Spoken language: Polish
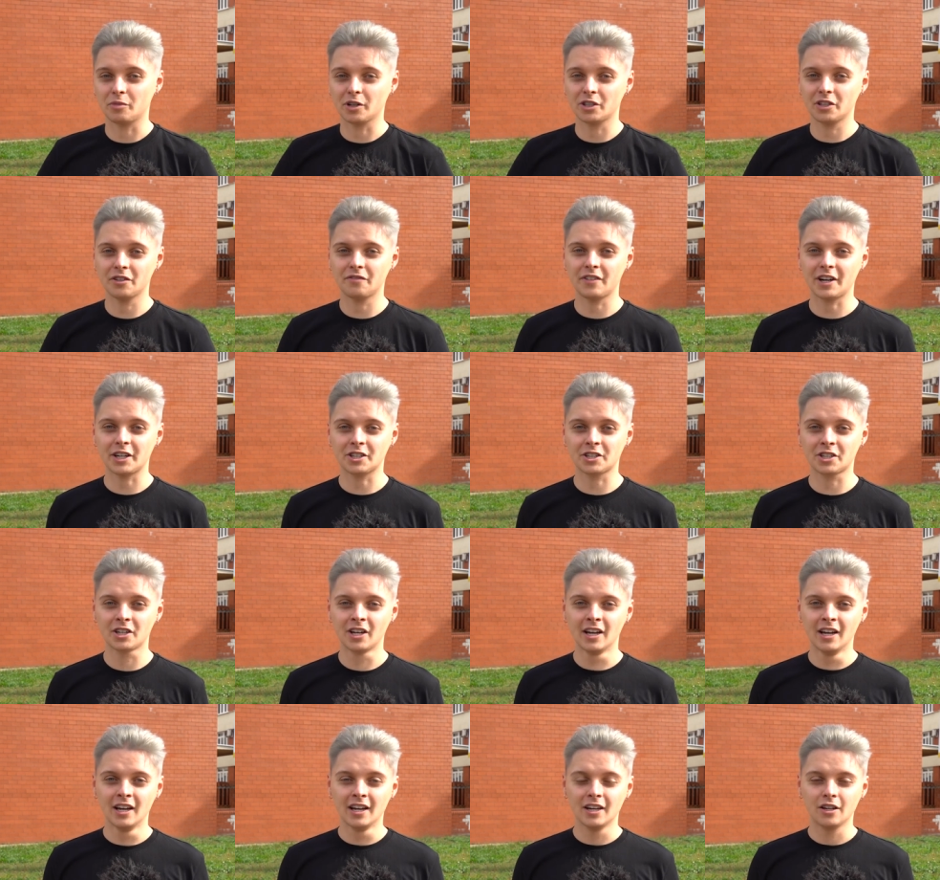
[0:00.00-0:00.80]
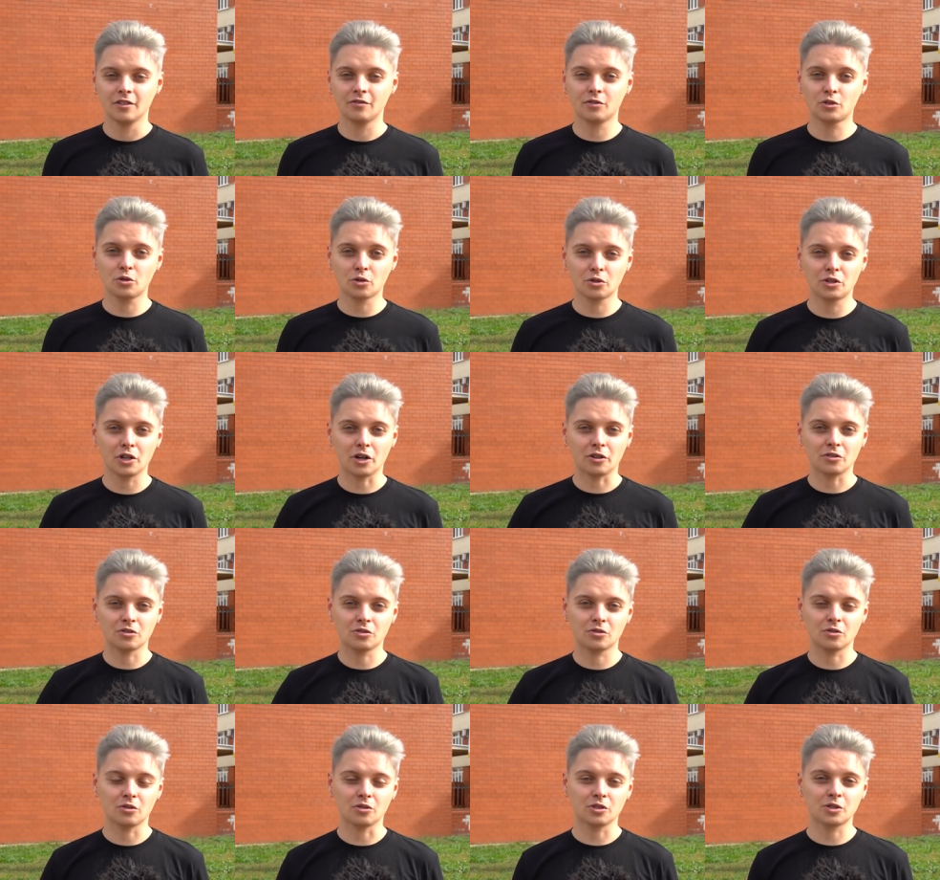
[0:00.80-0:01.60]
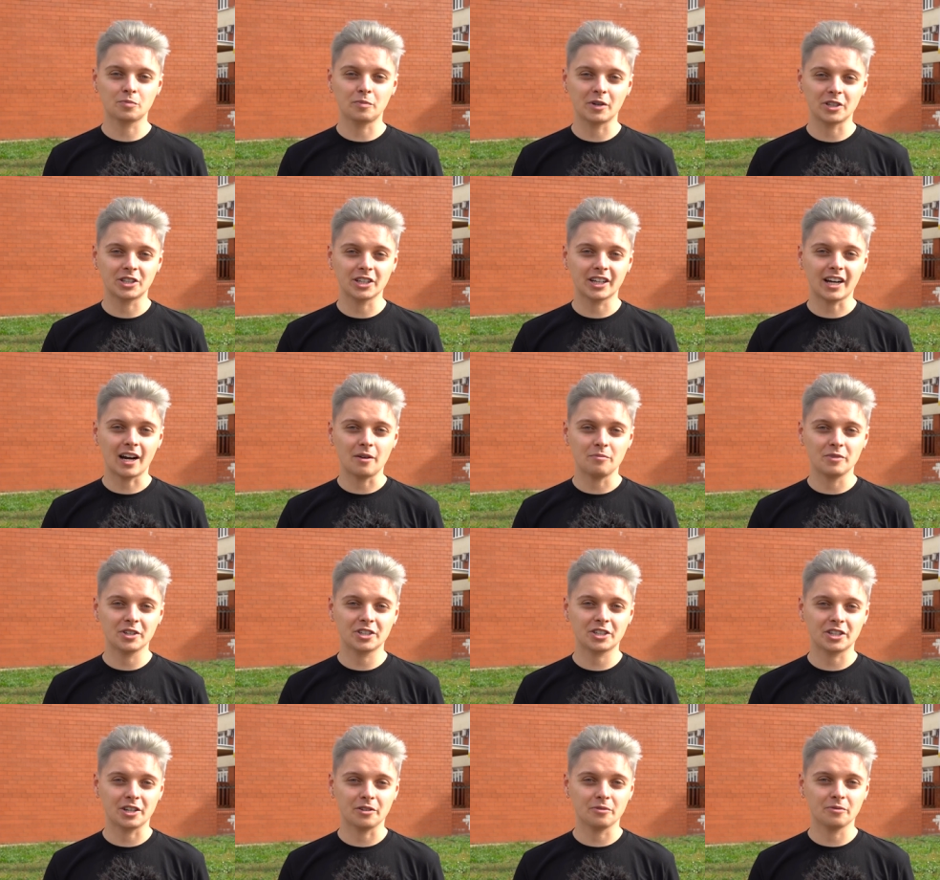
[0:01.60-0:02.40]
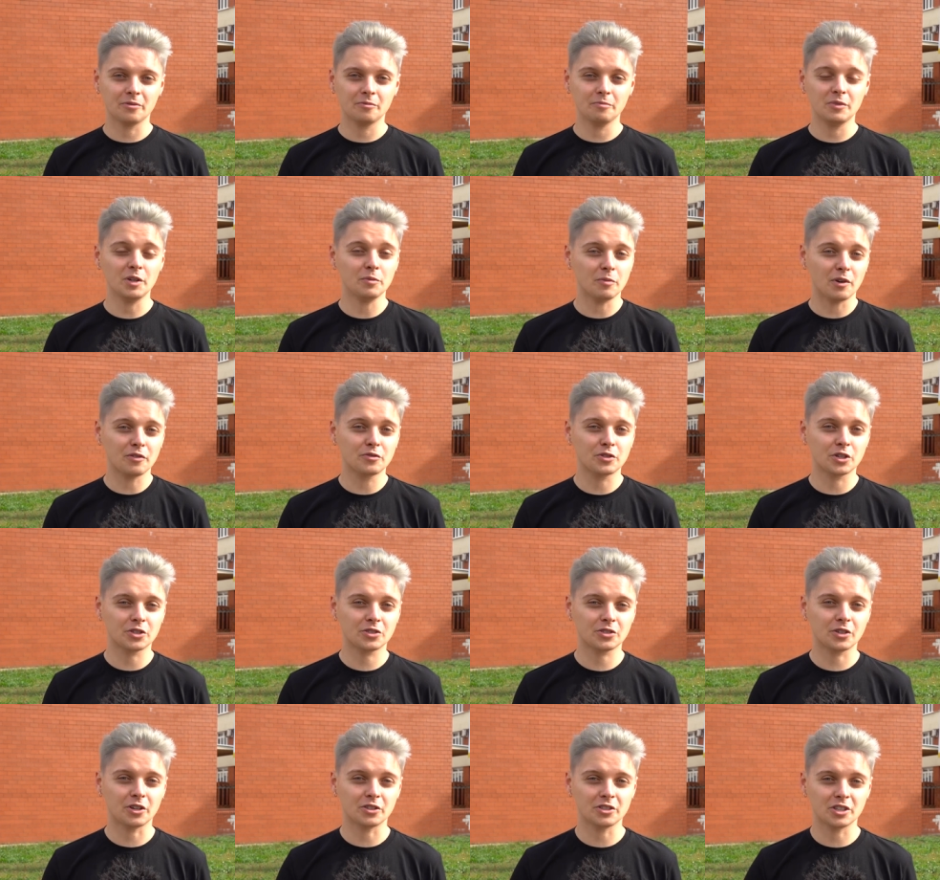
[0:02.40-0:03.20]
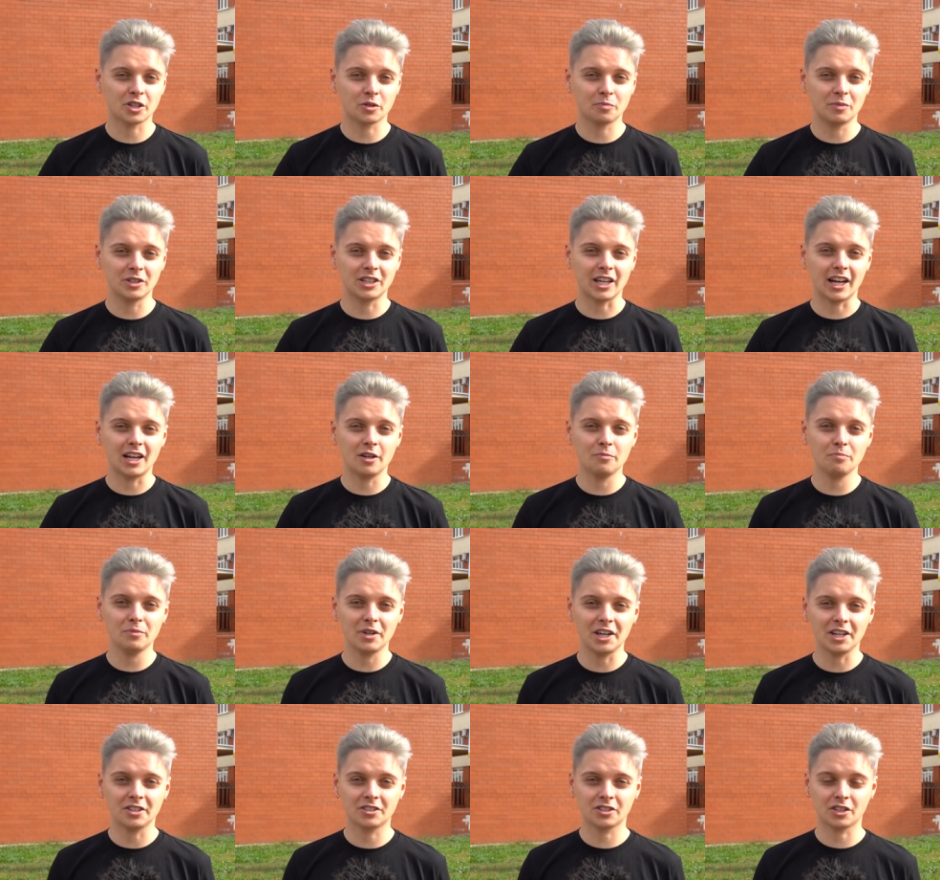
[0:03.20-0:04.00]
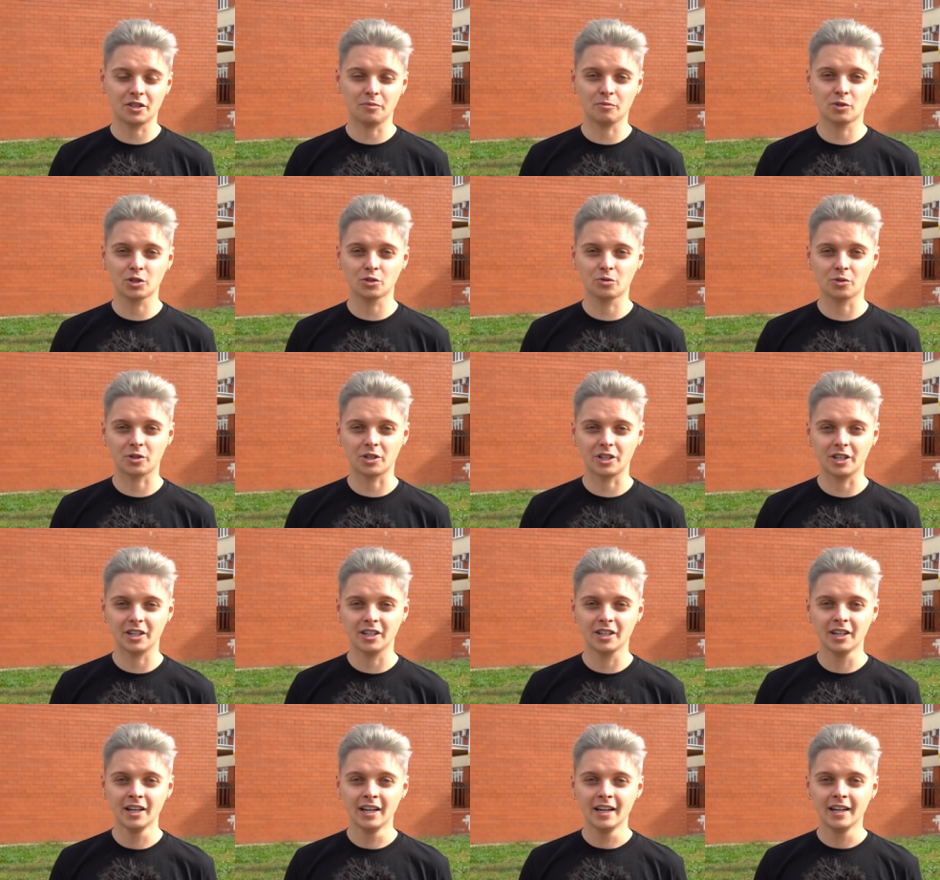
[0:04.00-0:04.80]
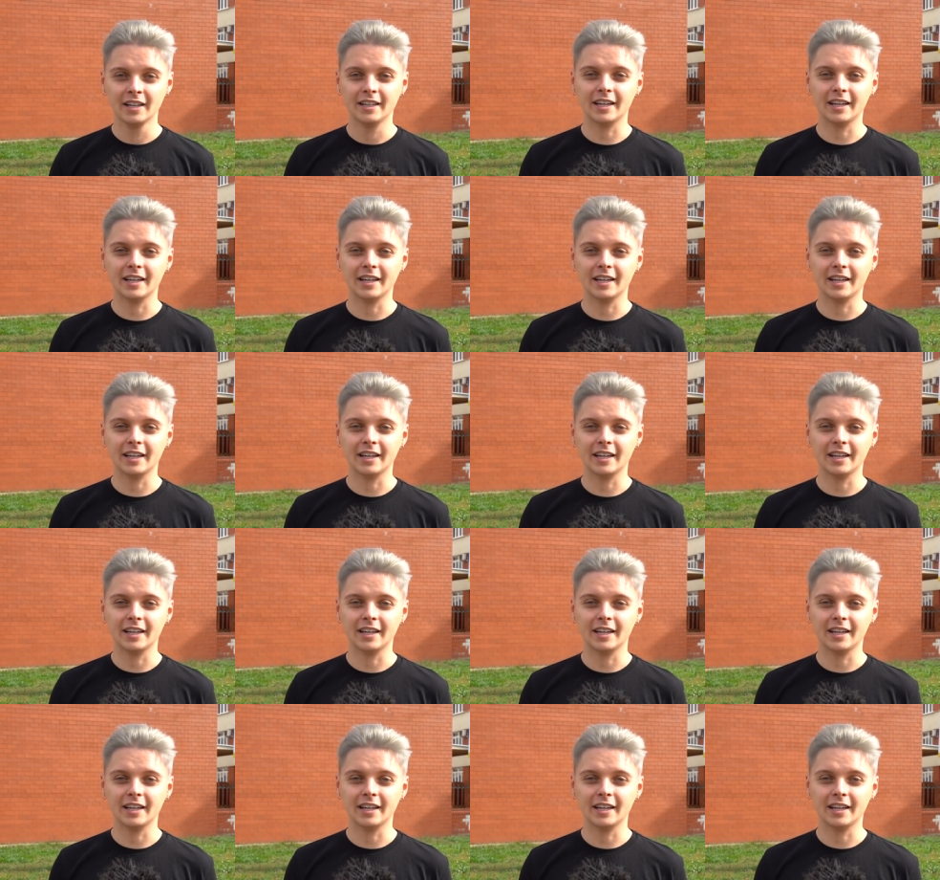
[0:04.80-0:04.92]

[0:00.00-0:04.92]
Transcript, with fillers: ponieważ w Grudziądzu spotykamy się mimo wszystko ze szpitalem miejskim, który,